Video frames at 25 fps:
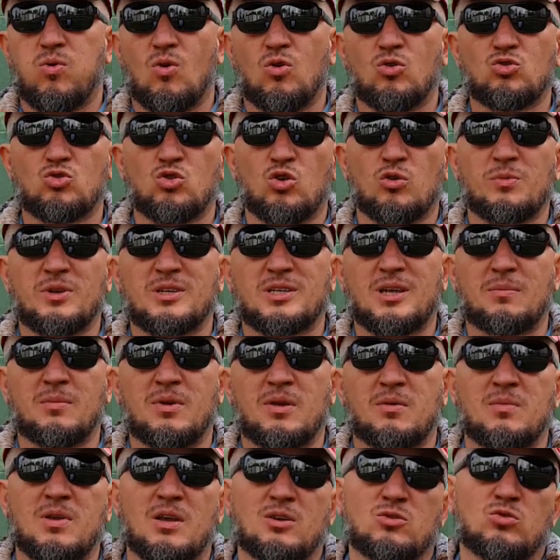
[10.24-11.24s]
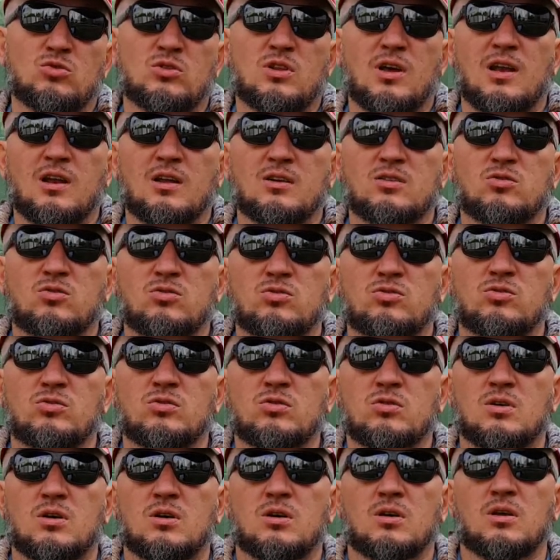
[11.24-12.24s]
Bonjour, mes amis, меня зовут Алекс
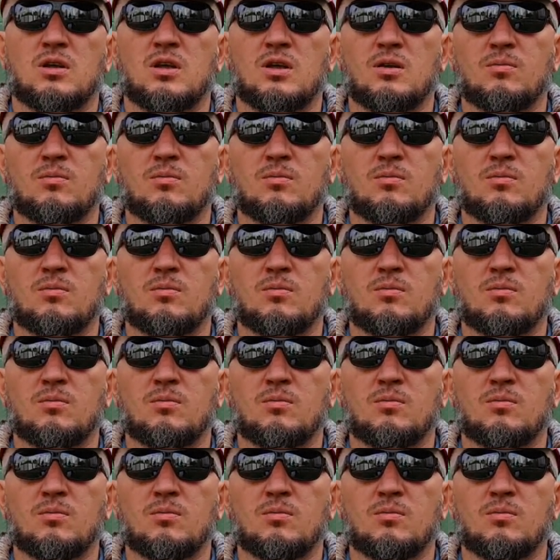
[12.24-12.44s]
Кутюр,